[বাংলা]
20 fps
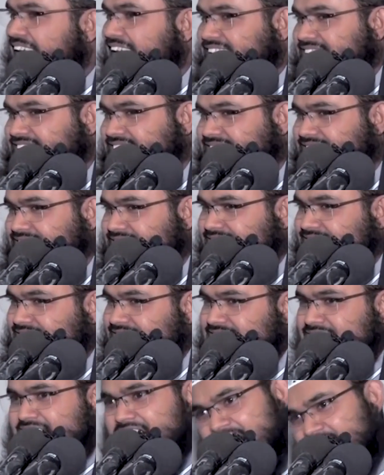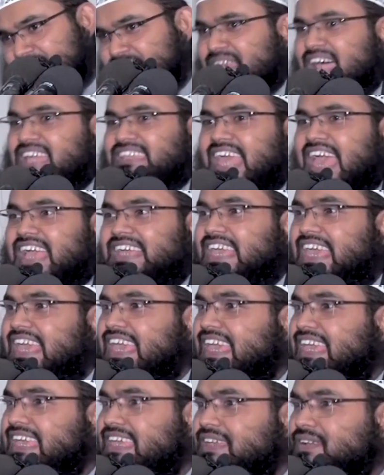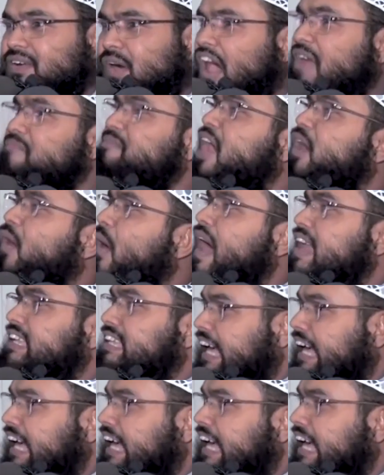নাই আমরা দেখি কয় কয়